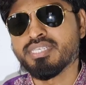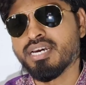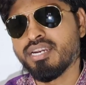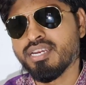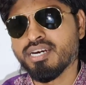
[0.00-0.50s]

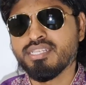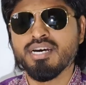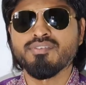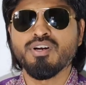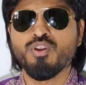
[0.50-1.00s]
சரி அது
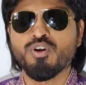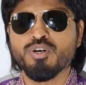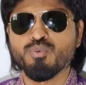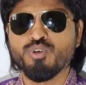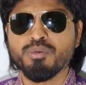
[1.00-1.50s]

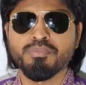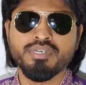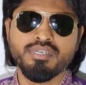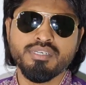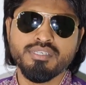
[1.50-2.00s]
அவங்களோட
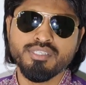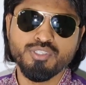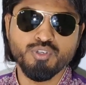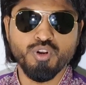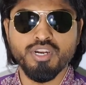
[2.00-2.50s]
உரிமை
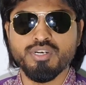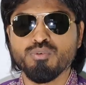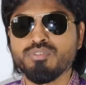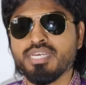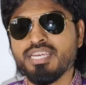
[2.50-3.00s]

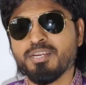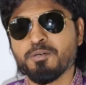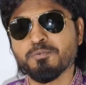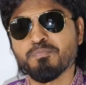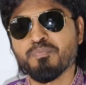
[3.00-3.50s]
சொல்லட்டும்
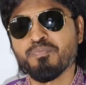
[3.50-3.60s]
செய்யட்டும்